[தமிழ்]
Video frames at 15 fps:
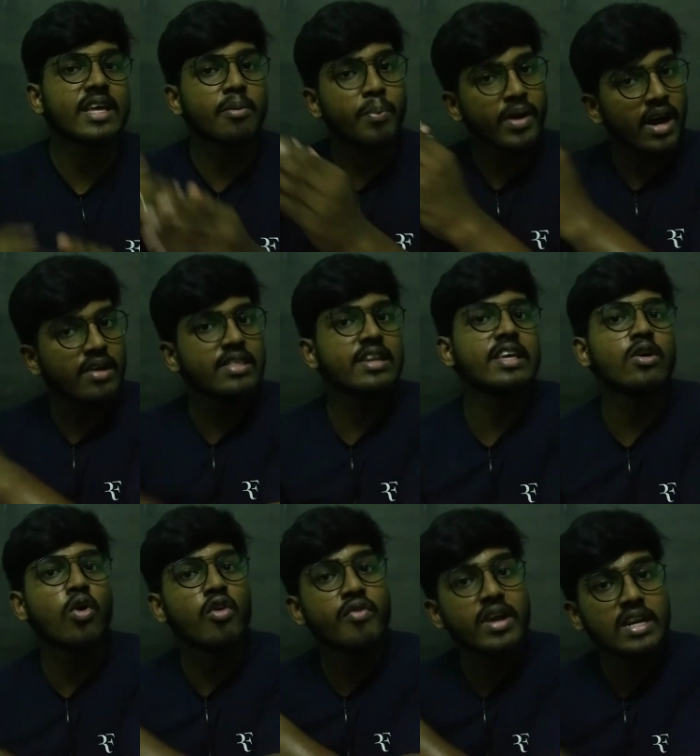எப்பயாவது நீங்கள்
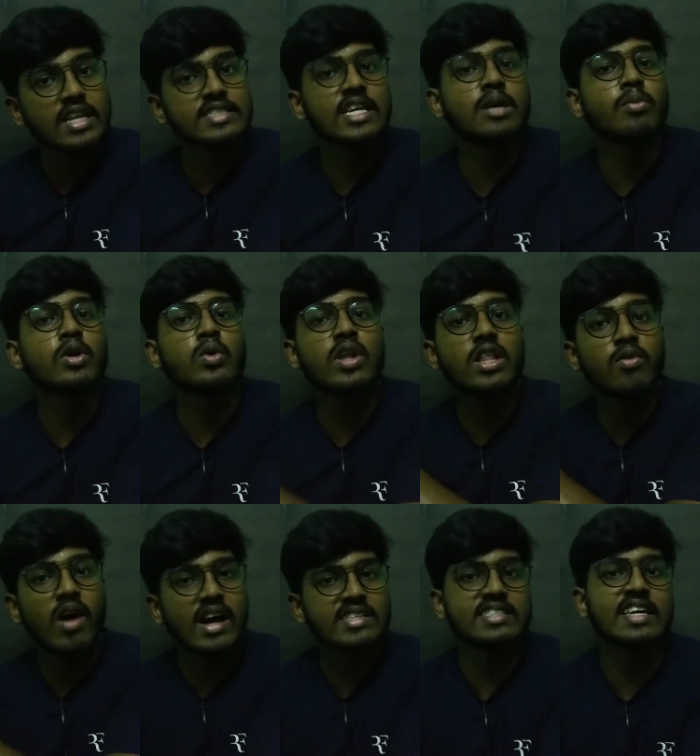உங்கள் வீட்டில் செய்யும்போது கூட அந்த
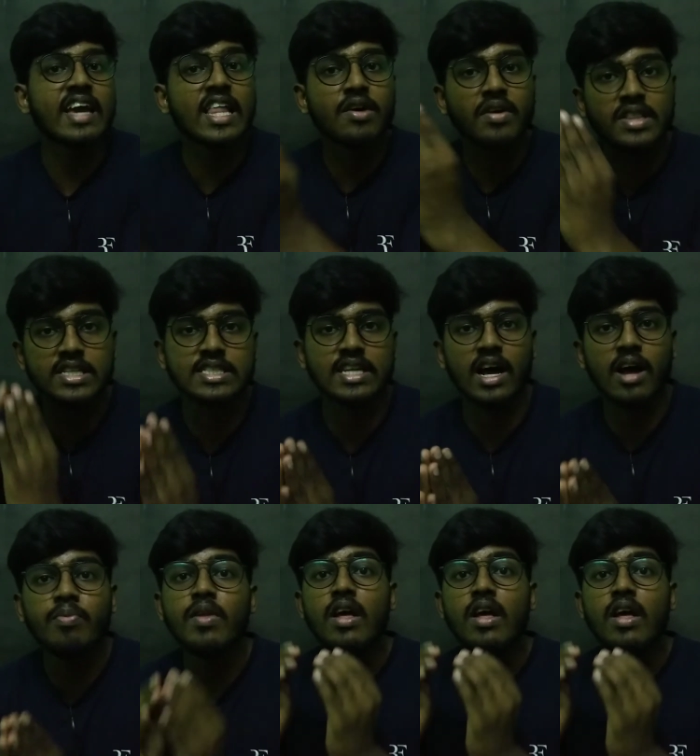வாசனை எங்கேயாவது வந்துச்சுன்னா